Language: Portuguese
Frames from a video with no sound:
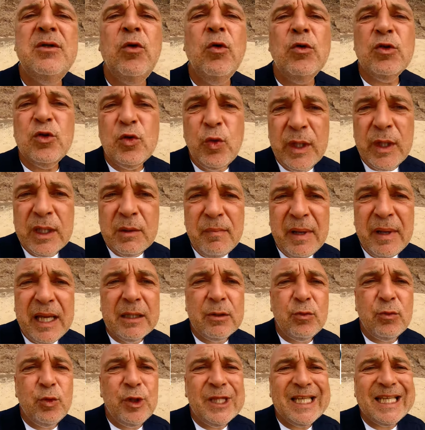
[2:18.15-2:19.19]

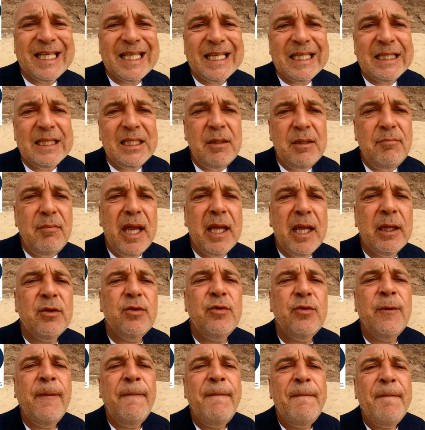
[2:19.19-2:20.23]
Consequentemente, o
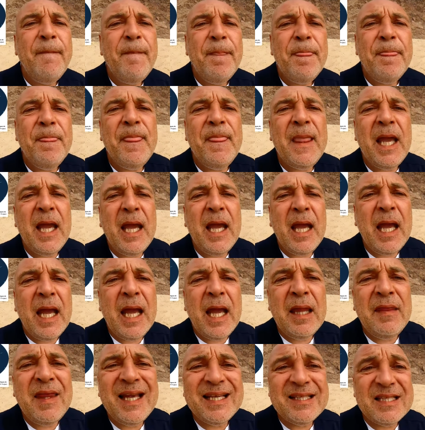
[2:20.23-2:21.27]
derretimento
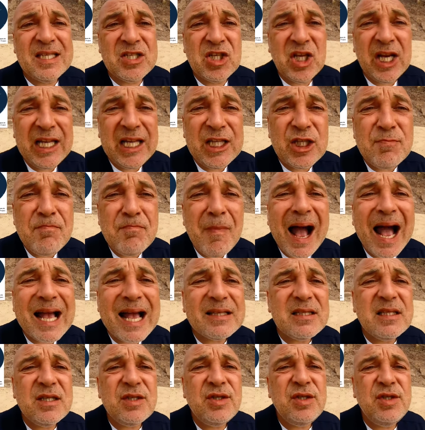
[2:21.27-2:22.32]
da, dessas grandes
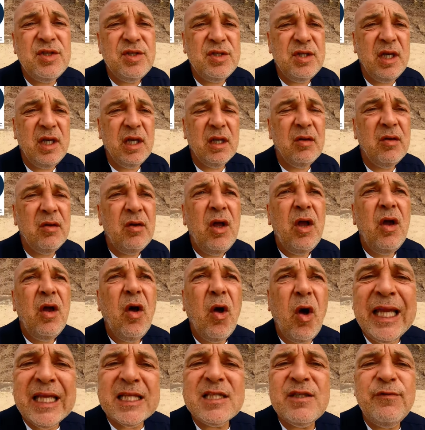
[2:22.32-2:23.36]
massas de gelo,
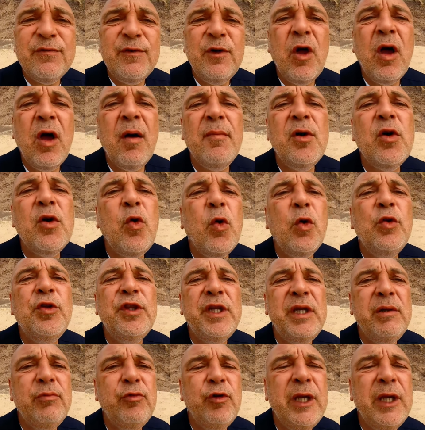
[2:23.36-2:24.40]
esse fenómeno
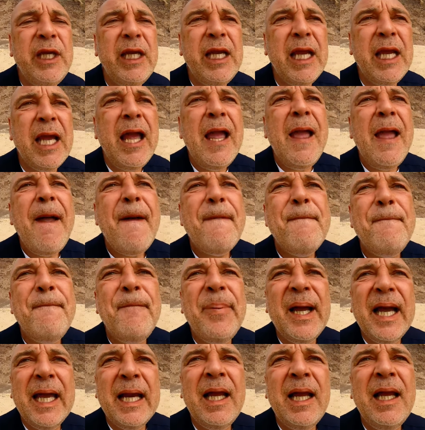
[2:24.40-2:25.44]
contribuiria
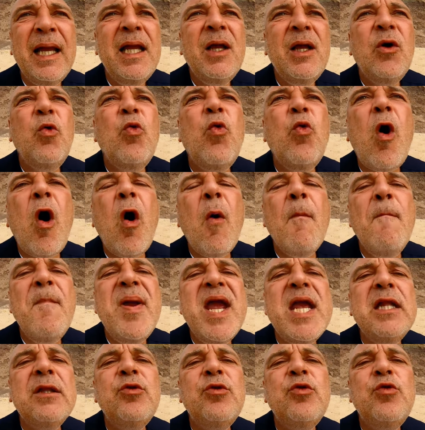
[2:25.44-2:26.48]
para o
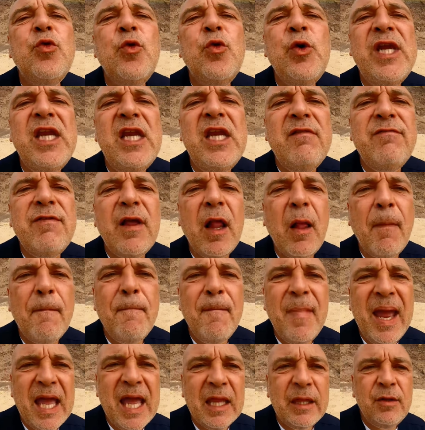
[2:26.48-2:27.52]
aumento do nível
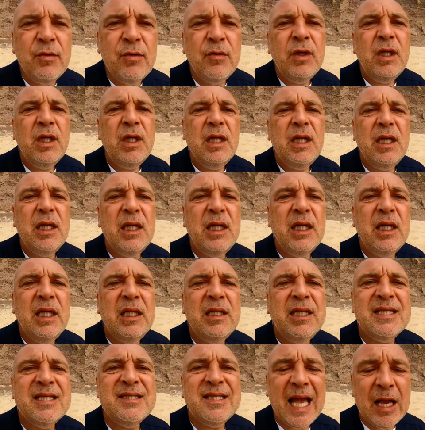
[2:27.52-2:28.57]
médio
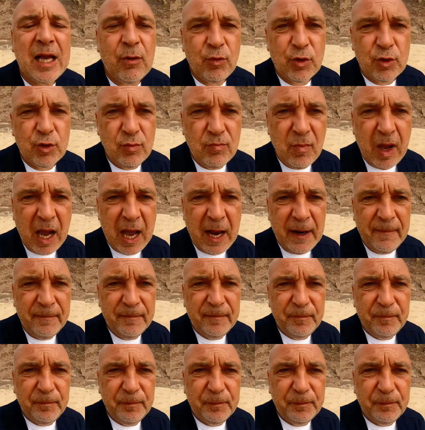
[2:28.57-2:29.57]
uh, das águas do mar.